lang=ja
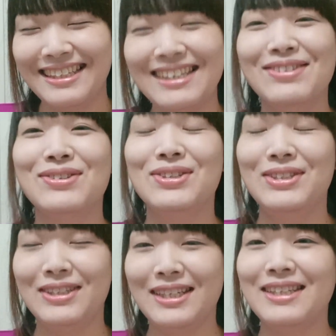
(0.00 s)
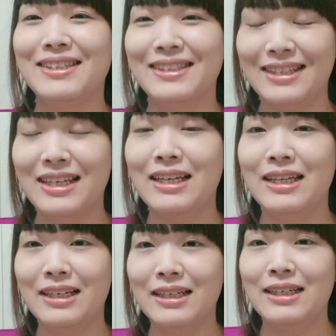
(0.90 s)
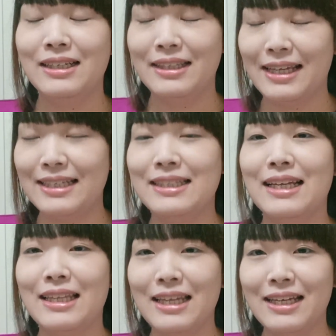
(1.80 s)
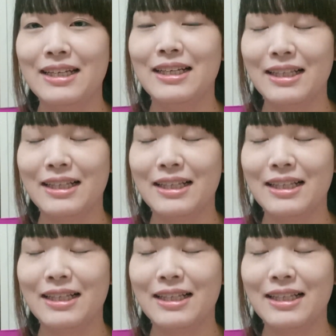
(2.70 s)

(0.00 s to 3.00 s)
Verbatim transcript: いいお薬でしたね。